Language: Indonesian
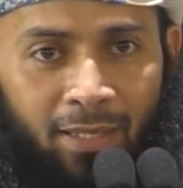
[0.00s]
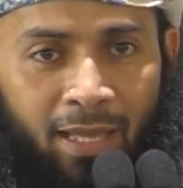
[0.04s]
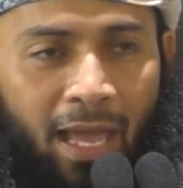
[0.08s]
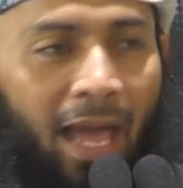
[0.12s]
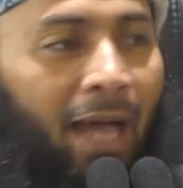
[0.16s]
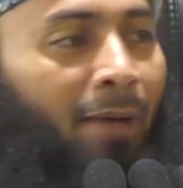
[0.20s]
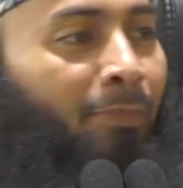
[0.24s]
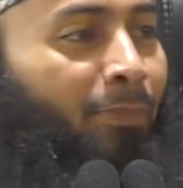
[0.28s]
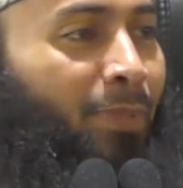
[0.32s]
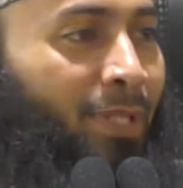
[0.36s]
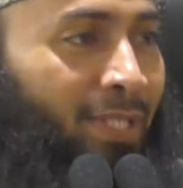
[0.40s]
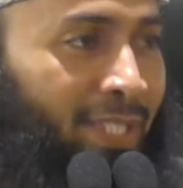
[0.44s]

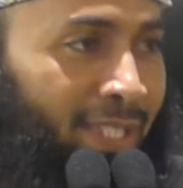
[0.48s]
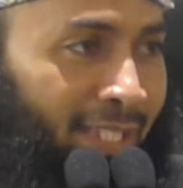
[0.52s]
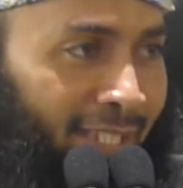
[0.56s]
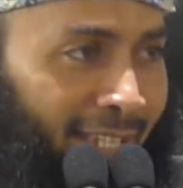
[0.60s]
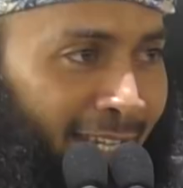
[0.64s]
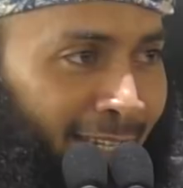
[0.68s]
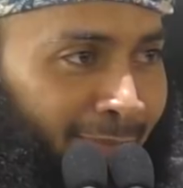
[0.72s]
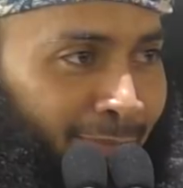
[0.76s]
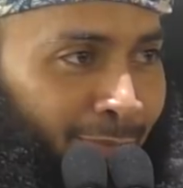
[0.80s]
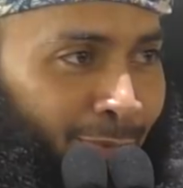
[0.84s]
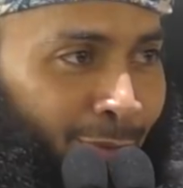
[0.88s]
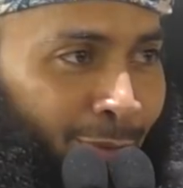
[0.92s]
Apa
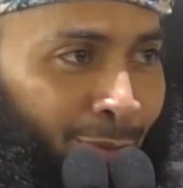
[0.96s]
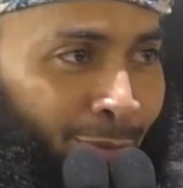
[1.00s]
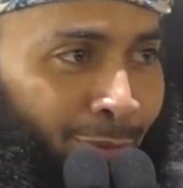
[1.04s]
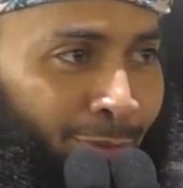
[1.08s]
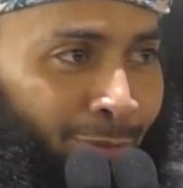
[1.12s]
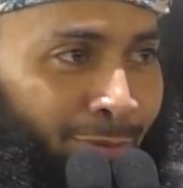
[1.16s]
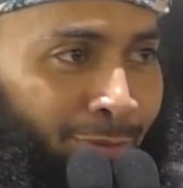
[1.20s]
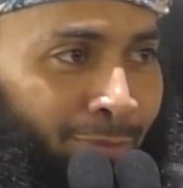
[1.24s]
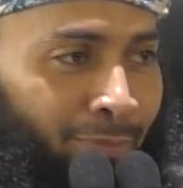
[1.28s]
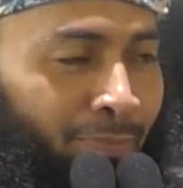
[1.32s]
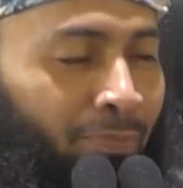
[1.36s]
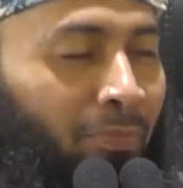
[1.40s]
sikapku?
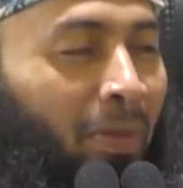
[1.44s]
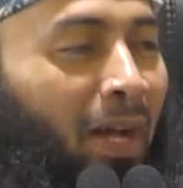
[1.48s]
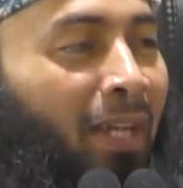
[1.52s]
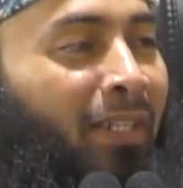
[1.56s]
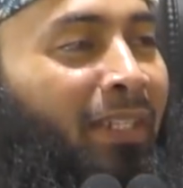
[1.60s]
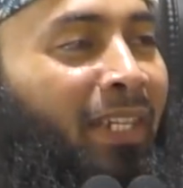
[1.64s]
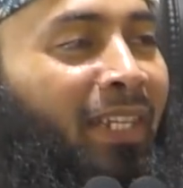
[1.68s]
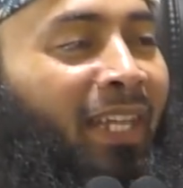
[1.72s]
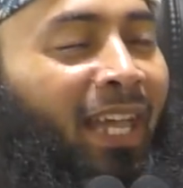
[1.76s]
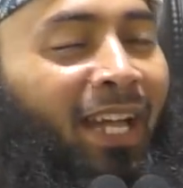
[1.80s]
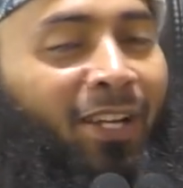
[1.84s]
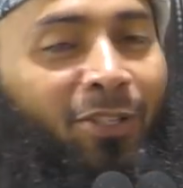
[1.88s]

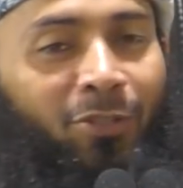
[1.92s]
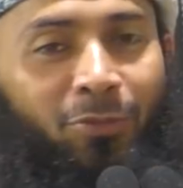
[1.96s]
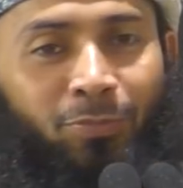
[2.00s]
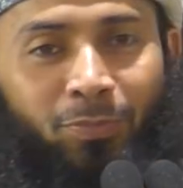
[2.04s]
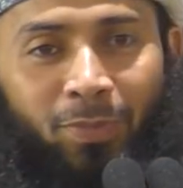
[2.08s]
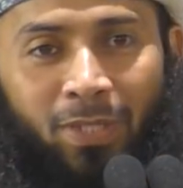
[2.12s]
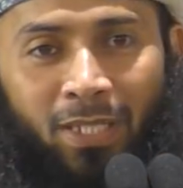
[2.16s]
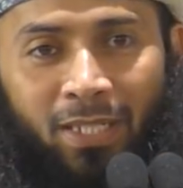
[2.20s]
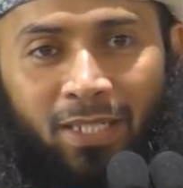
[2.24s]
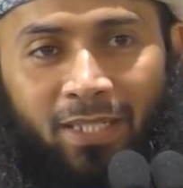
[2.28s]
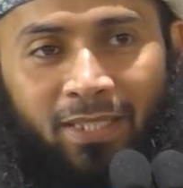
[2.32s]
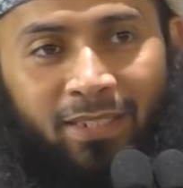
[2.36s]
Mana yang aku
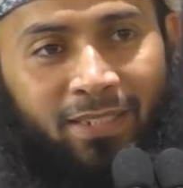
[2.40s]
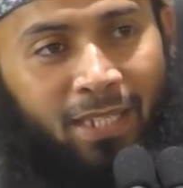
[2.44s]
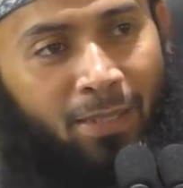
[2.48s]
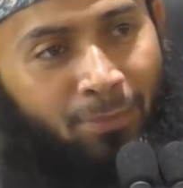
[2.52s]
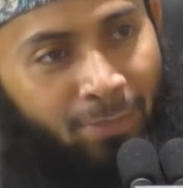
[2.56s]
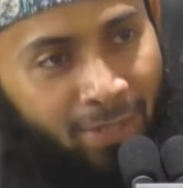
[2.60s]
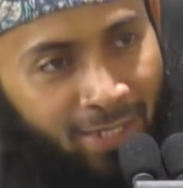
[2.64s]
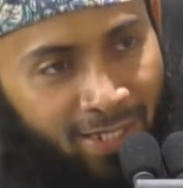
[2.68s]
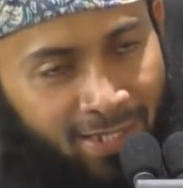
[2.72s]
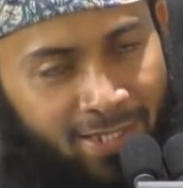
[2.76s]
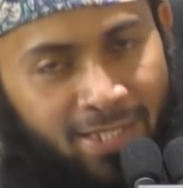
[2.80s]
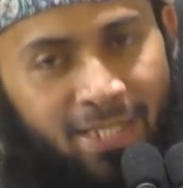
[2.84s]
pilih?
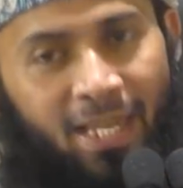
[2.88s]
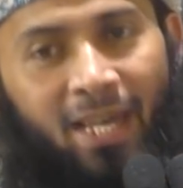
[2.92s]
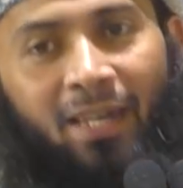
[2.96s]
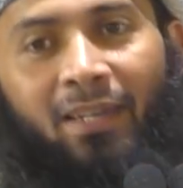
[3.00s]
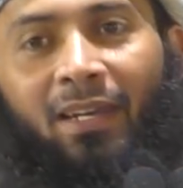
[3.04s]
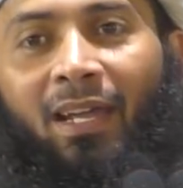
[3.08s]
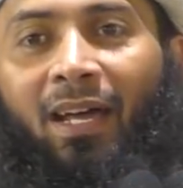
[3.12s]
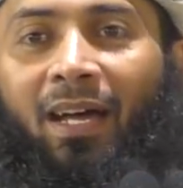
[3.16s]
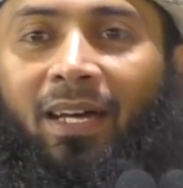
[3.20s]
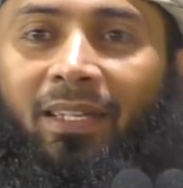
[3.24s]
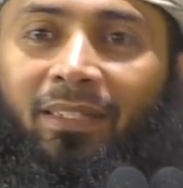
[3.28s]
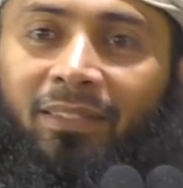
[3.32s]
Nabi kasih
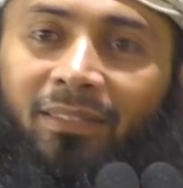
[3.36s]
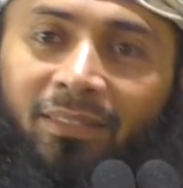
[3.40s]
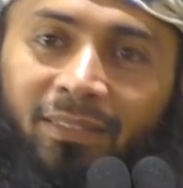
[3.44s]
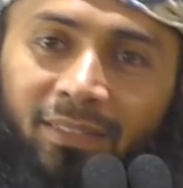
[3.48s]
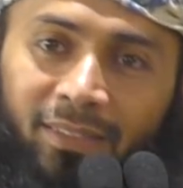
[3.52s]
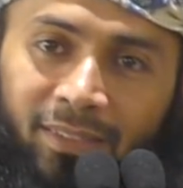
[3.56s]
arahan.